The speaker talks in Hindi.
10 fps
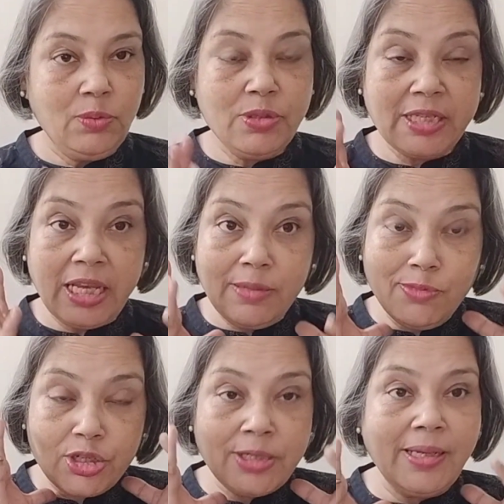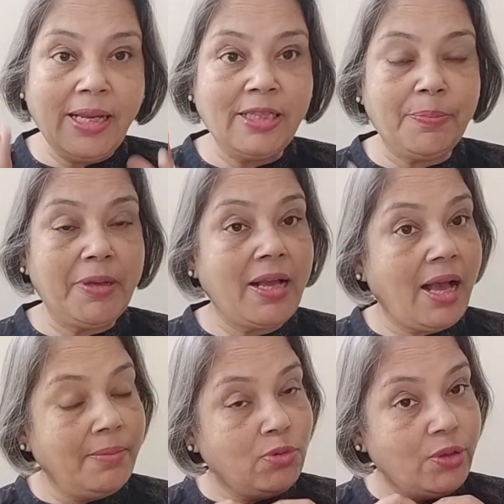उसके इमोशनल हेल्थ पे
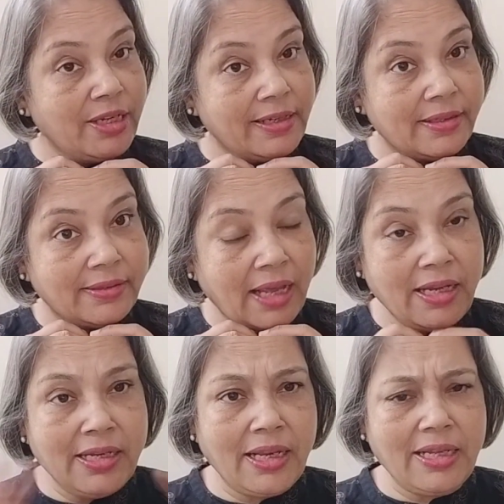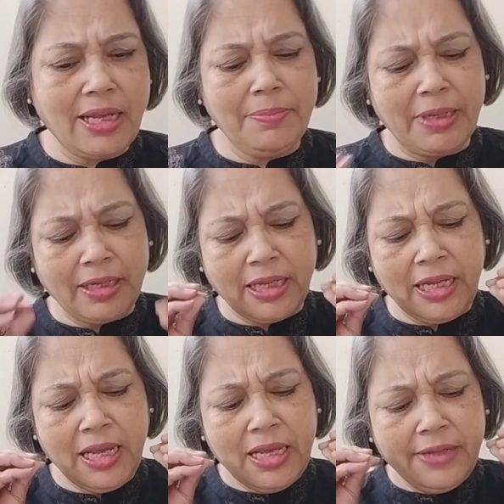काम कोई करता ही नहीं है
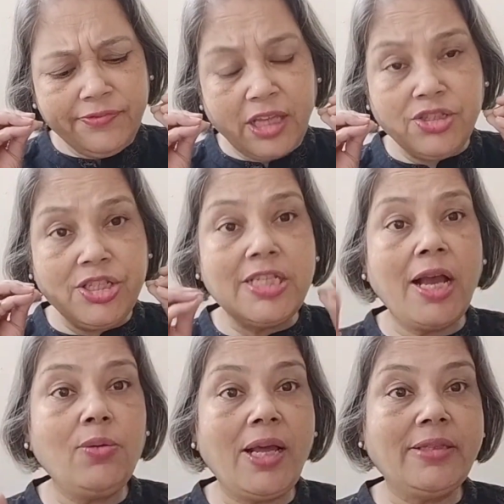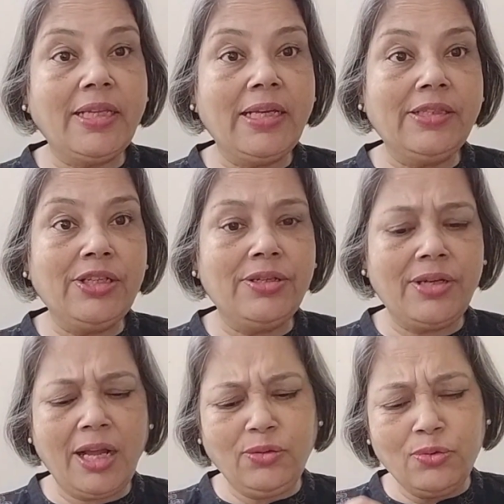बल्कि धज्जियाँ उड़ाते हैं दिन
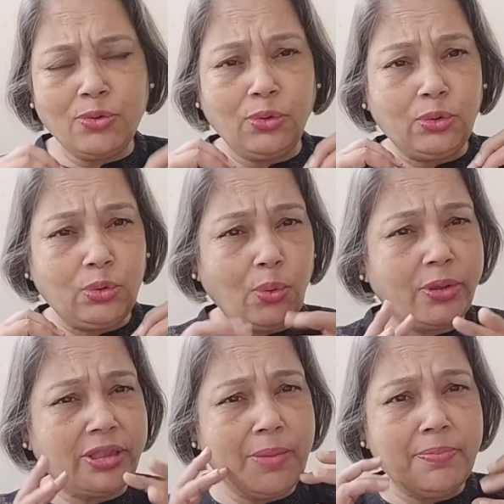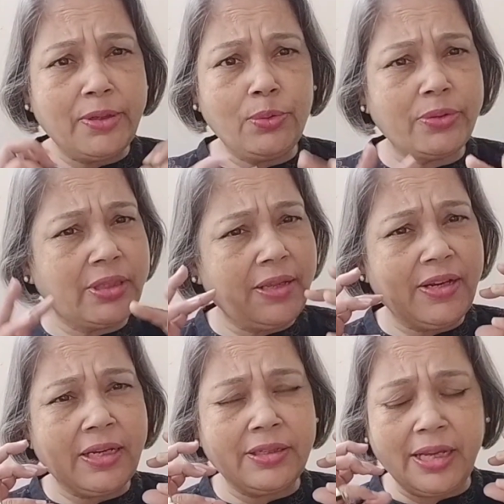रात उसको तोड़ते मरोड़ते
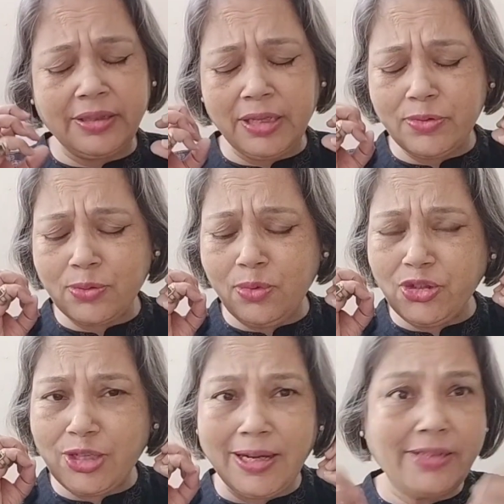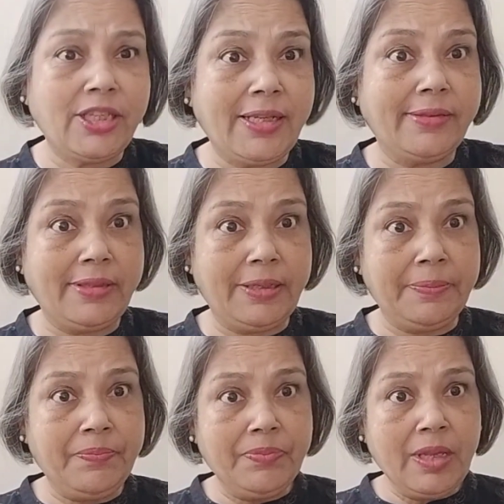रहते हैं उसको जलाते रहते
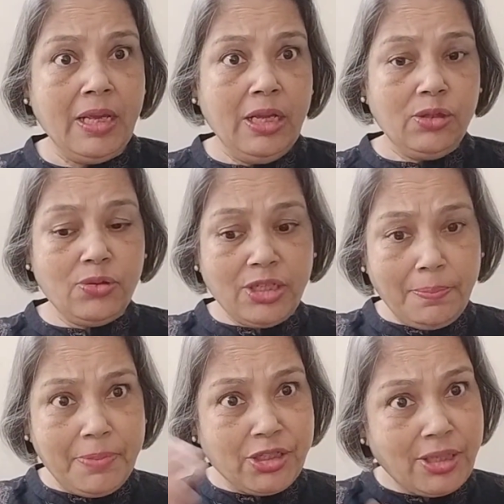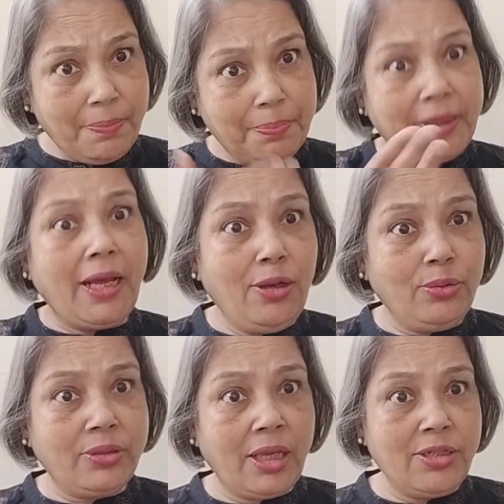हैं तो जब बच्चा बड़ा
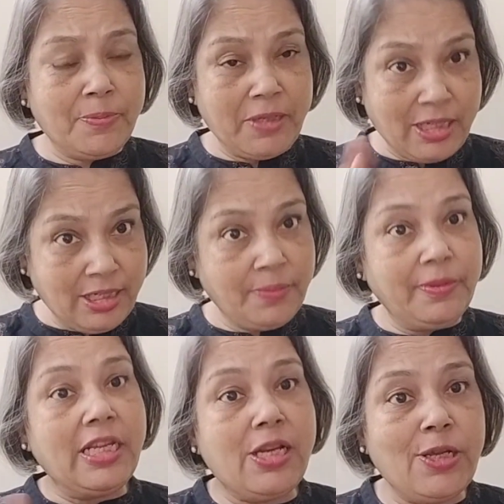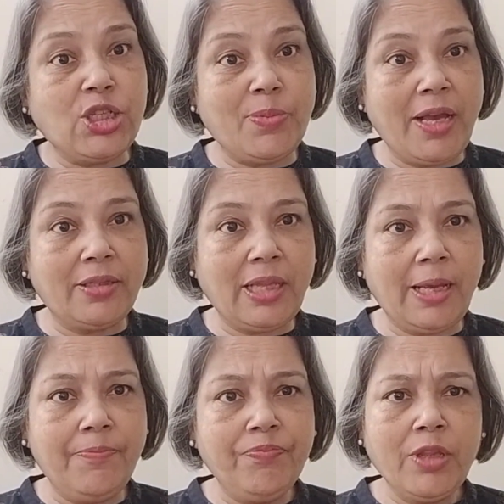होता है स्पेशली जब टीन एज में आता
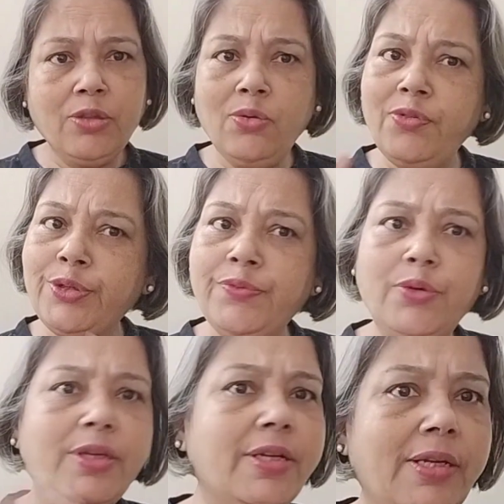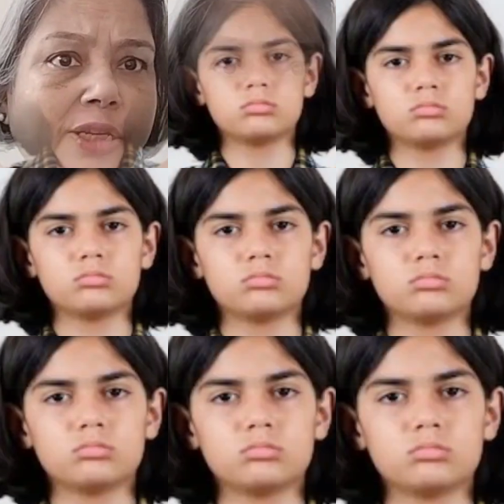है तो वो रिवोल्ट करना शुरू कर
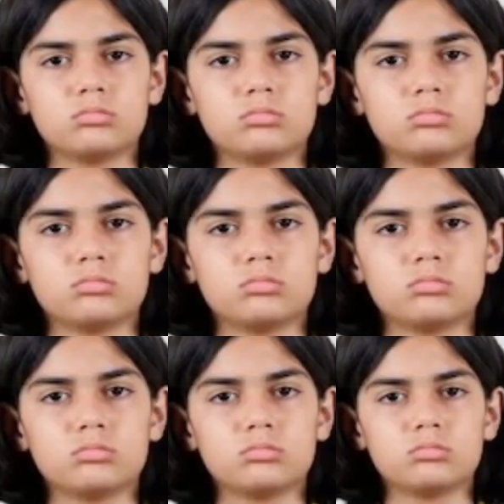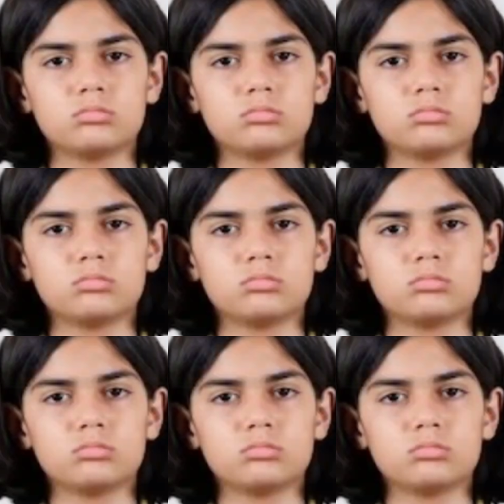देता है कि जाओ